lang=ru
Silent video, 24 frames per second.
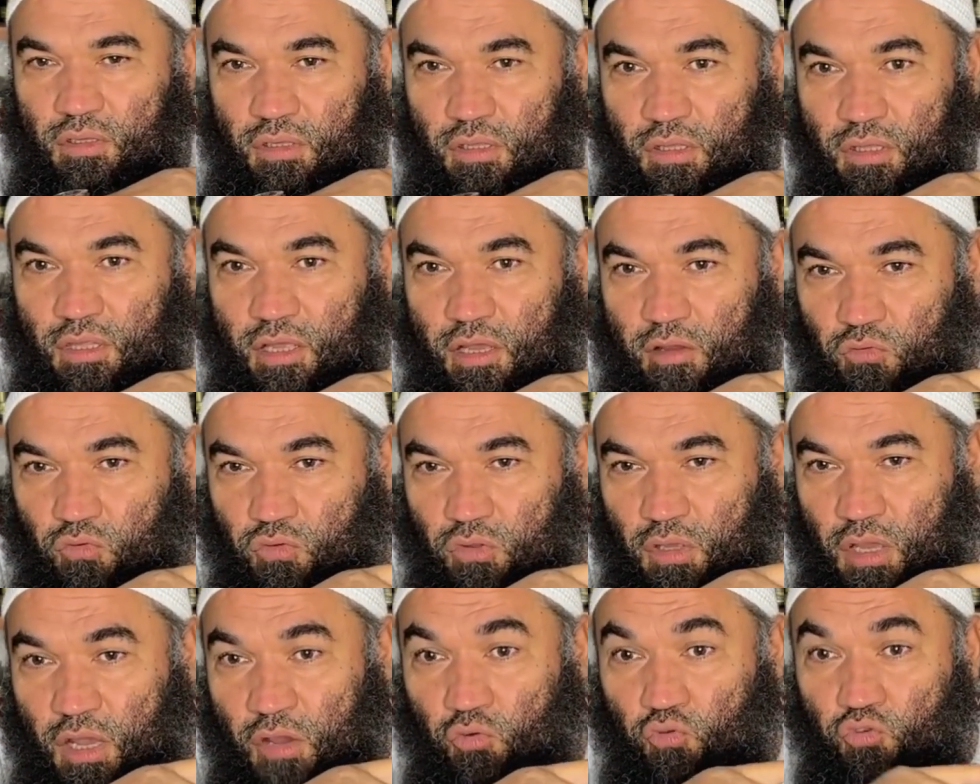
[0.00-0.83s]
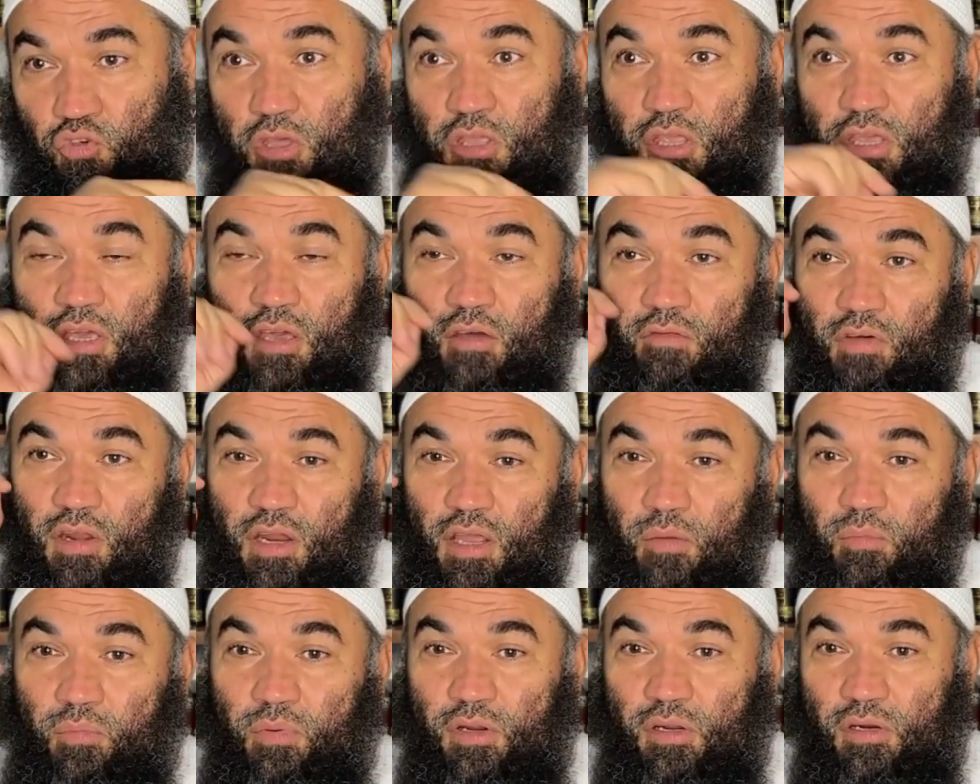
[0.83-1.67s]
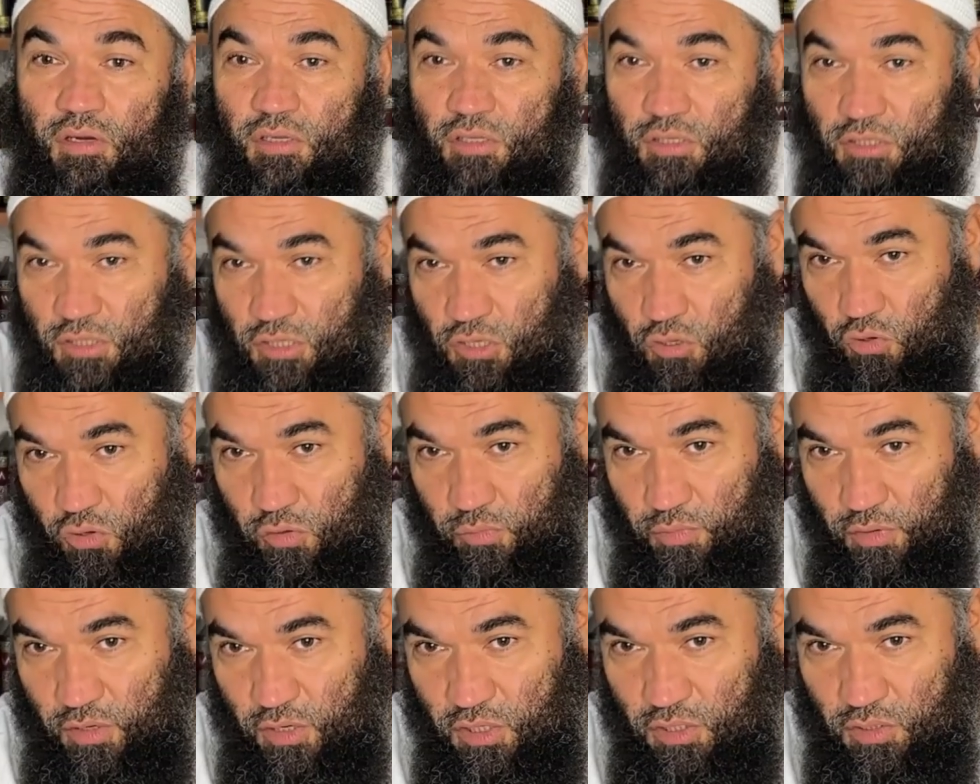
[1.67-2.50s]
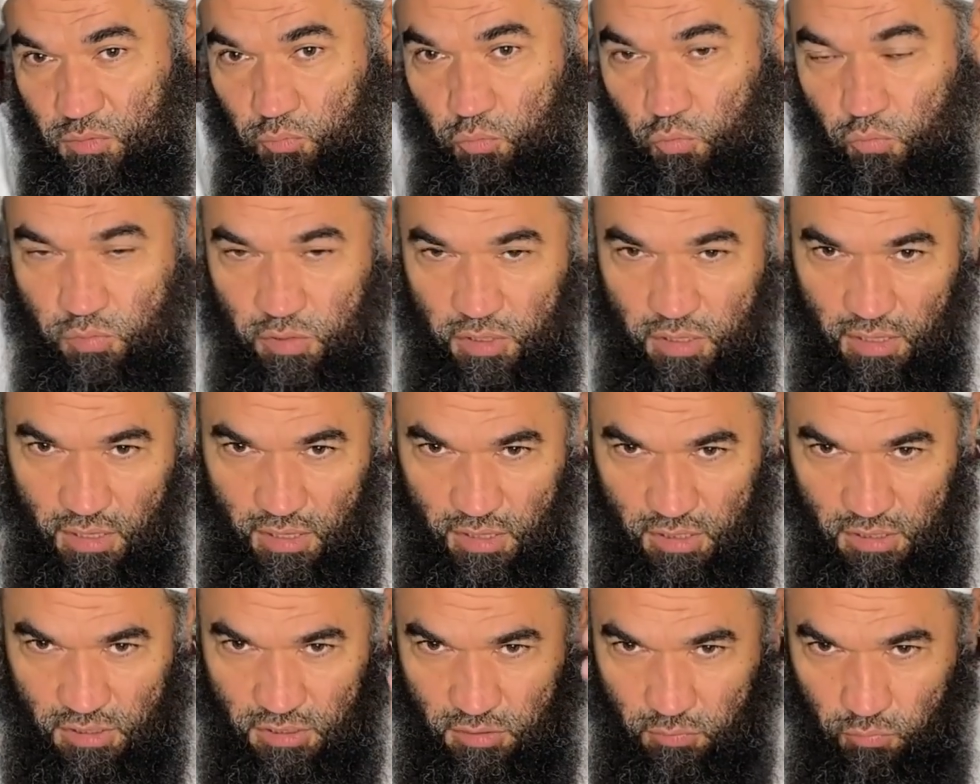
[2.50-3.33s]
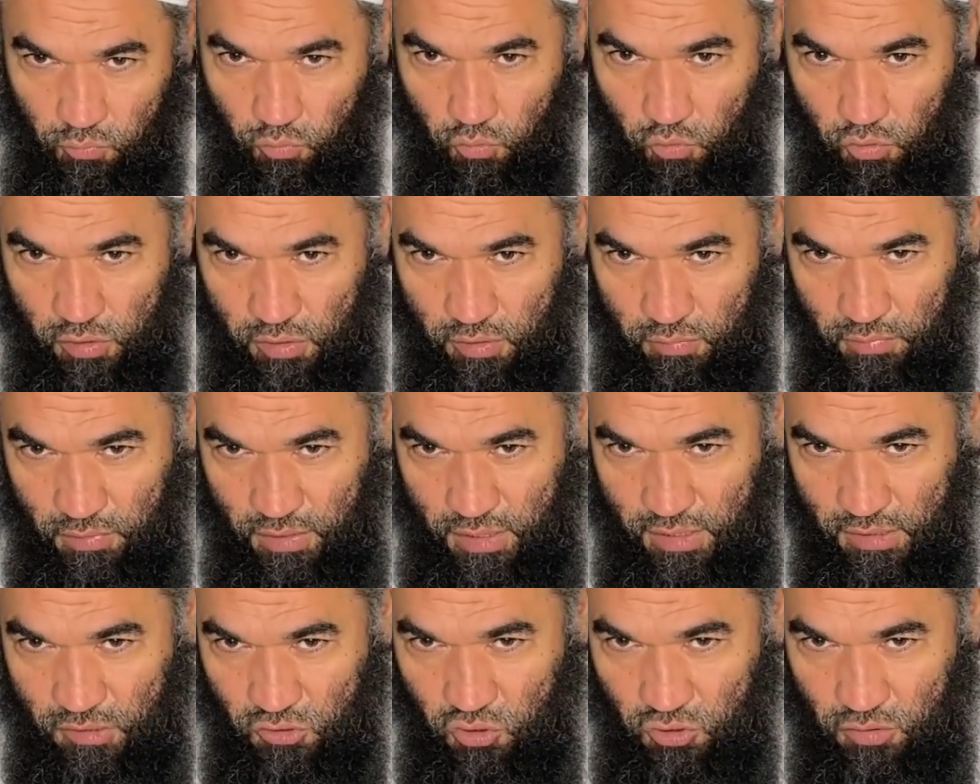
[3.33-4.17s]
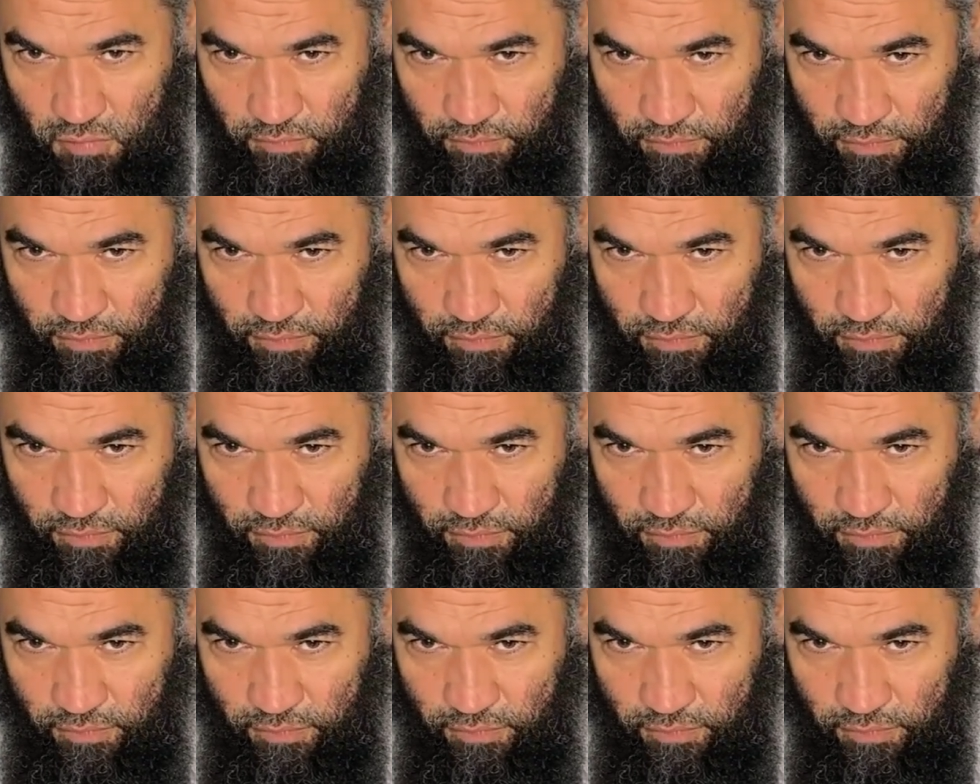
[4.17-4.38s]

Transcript: Не так вот, а уже не говоря про Россию или про республики, они тем более, правильно же?